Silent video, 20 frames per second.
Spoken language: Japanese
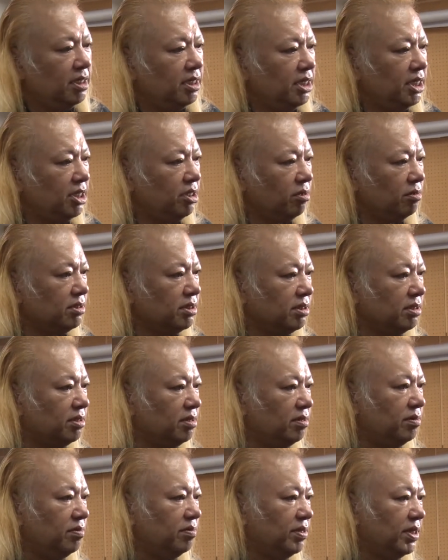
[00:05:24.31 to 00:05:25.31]
1つ
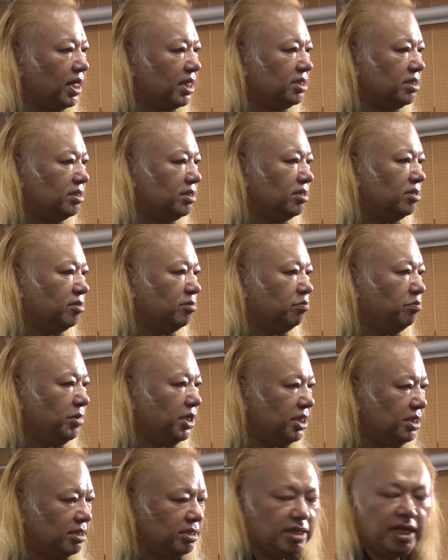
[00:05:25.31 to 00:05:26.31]
2つ
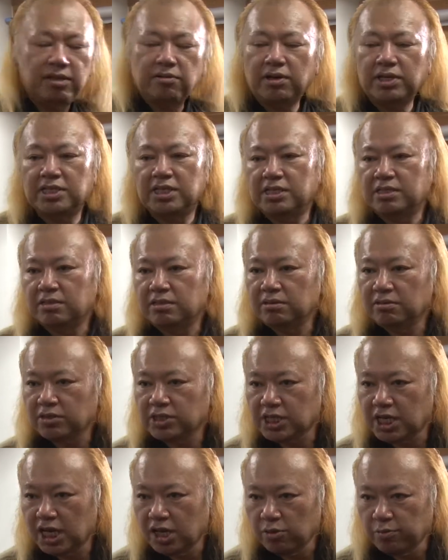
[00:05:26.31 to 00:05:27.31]
3つ手とかしにすると
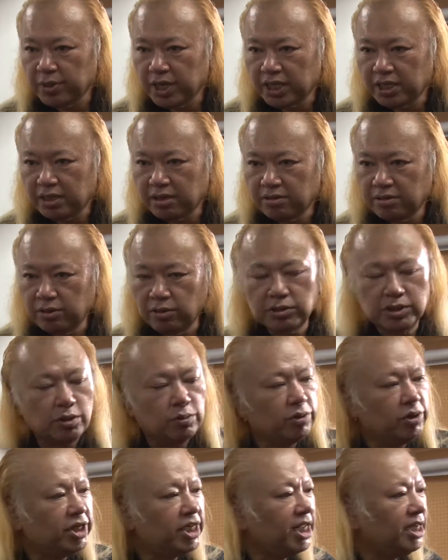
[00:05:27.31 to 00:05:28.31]
力が蘇ってくる4つこ
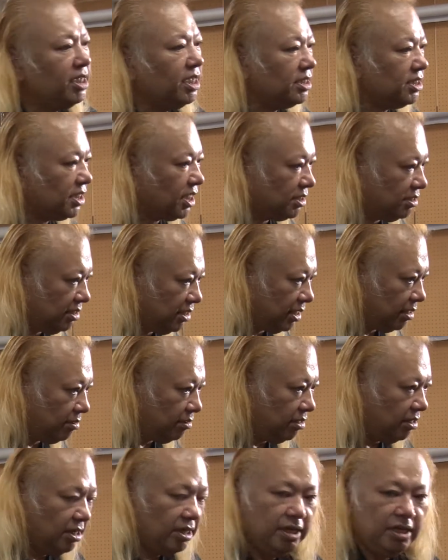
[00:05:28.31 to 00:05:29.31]
の光が近づいてくる
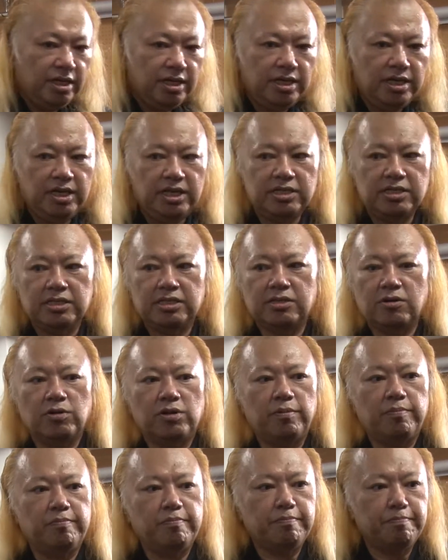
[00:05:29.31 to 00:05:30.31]
5つ子
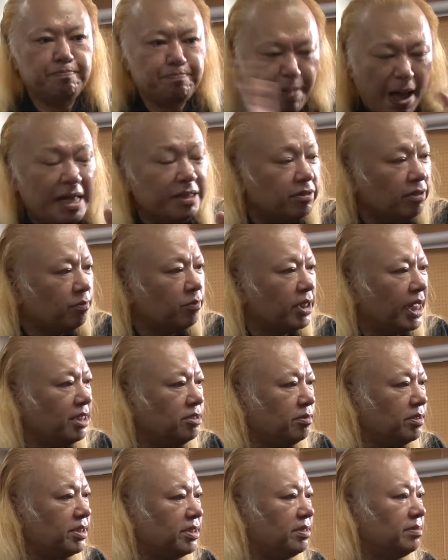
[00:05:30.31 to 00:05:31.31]
でもバンっても大丈
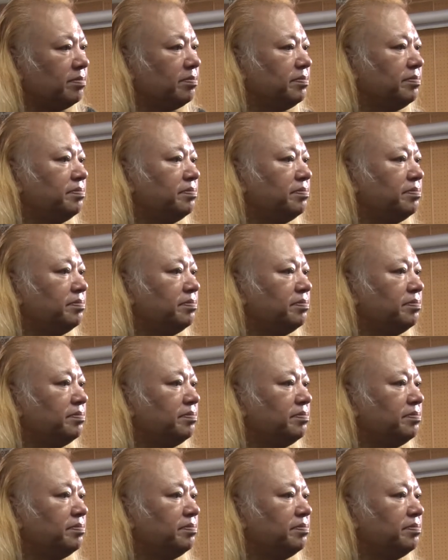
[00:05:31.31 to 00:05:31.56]
夫です